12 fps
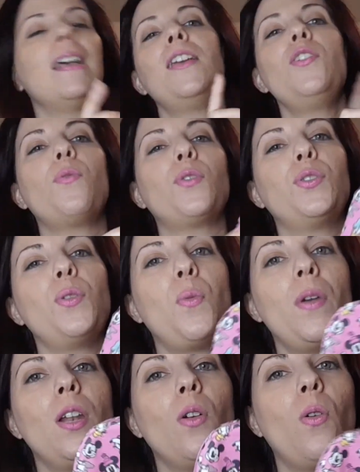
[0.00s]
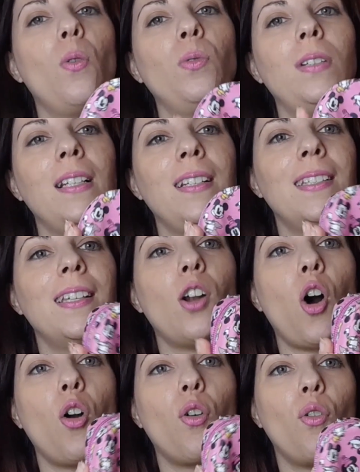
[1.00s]
Io questo qui lo
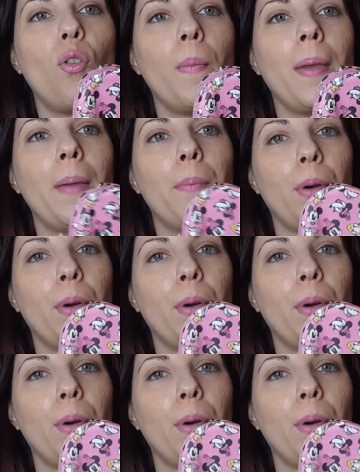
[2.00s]
utilizzerò come